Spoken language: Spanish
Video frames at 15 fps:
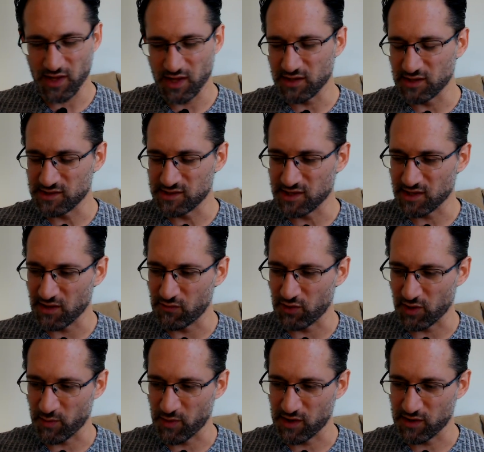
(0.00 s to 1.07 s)
en cierta
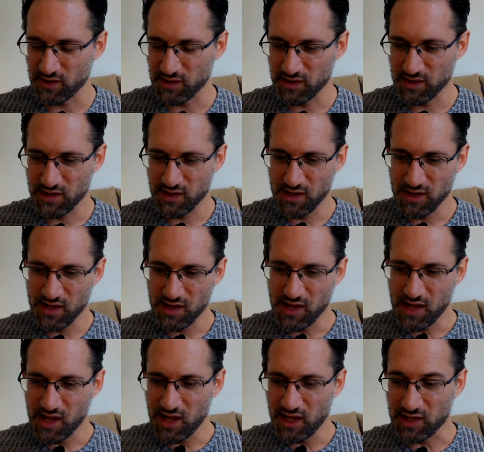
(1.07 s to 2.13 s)
forma.
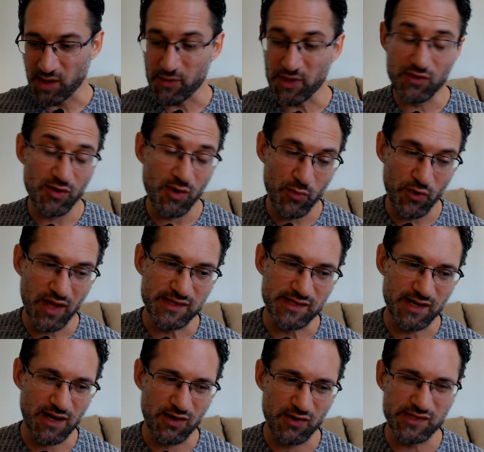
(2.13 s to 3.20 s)
Y también uno puede hacer
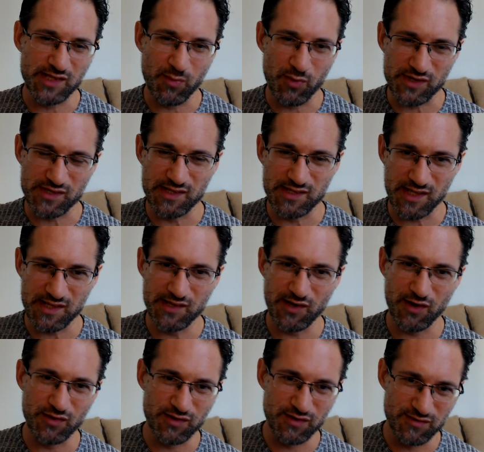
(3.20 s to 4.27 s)
las cosas por
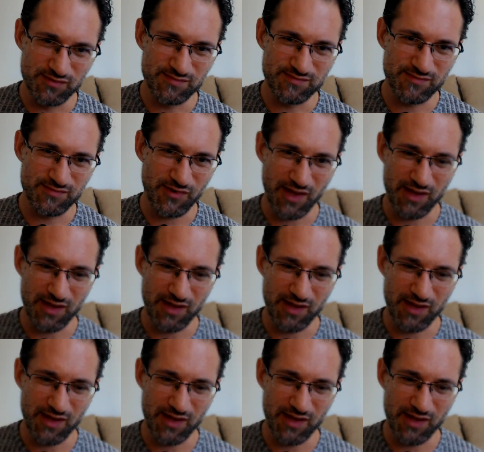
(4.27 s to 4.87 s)
sensación, ¿Ok?